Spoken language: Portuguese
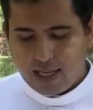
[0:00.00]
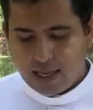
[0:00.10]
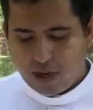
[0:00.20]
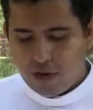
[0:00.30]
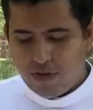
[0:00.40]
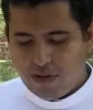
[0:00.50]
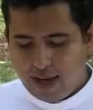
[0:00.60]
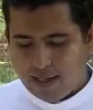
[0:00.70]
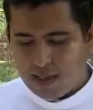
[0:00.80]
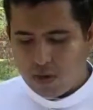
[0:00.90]
na
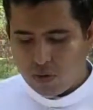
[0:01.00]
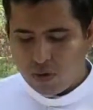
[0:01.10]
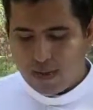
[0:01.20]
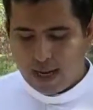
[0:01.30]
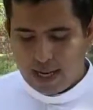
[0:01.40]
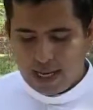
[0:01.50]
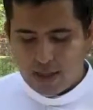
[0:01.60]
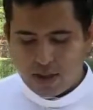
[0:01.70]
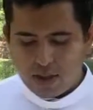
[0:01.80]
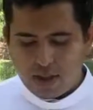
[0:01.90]
convivência com os
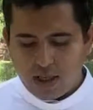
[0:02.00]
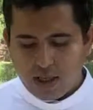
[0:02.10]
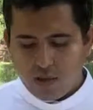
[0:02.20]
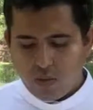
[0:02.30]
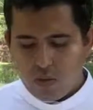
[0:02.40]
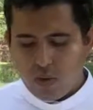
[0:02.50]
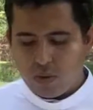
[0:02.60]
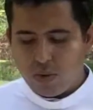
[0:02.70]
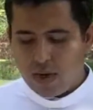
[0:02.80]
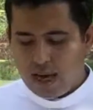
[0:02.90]
parentes, do
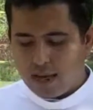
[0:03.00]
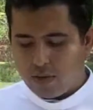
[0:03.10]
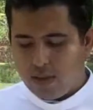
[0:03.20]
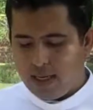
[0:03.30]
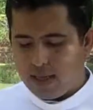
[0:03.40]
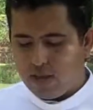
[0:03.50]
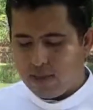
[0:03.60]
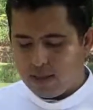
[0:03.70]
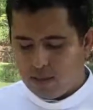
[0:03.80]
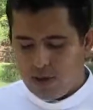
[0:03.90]
outro lado e na
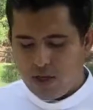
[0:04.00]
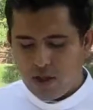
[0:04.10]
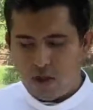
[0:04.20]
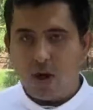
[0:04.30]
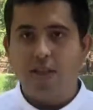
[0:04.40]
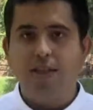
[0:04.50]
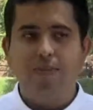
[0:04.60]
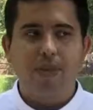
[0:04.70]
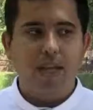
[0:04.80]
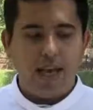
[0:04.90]
dimensão religiosa,
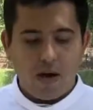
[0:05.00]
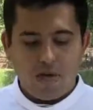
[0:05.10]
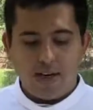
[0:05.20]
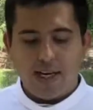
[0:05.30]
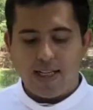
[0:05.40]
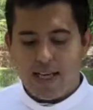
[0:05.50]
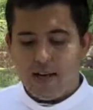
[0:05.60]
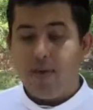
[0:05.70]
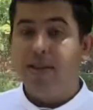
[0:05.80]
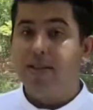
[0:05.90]
é um
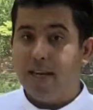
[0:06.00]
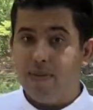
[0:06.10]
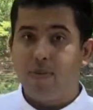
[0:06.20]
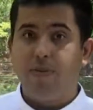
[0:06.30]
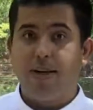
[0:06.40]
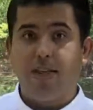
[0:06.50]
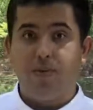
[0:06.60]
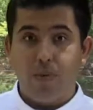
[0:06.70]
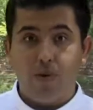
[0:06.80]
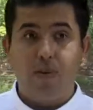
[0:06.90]
verdadeiro exemplo para
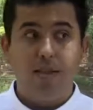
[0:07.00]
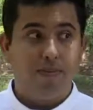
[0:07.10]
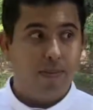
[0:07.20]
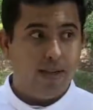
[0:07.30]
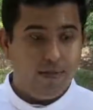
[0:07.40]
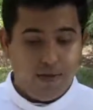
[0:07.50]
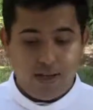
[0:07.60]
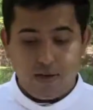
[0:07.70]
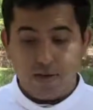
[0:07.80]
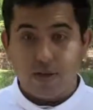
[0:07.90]
esposa e
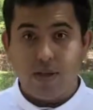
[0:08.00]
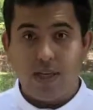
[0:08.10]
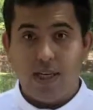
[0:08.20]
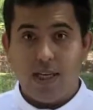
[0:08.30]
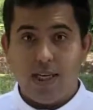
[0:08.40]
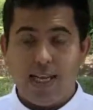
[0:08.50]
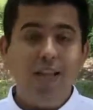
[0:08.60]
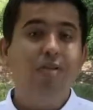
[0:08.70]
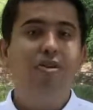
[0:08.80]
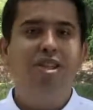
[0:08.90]
filhos.
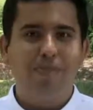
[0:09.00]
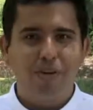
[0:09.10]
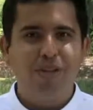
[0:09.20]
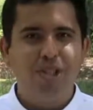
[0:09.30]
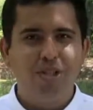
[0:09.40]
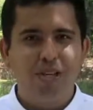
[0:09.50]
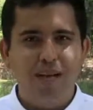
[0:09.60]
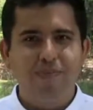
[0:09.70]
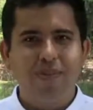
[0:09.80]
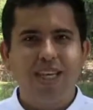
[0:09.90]
Nem tudo está perdido,
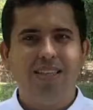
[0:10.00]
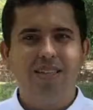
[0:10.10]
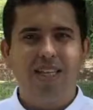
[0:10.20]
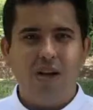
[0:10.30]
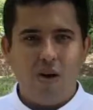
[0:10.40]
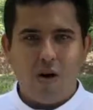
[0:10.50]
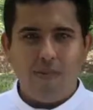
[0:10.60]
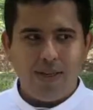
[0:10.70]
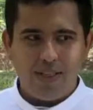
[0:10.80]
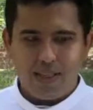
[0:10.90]
né? Existem
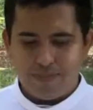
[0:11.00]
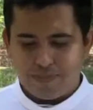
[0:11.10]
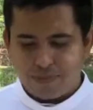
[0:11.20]
homens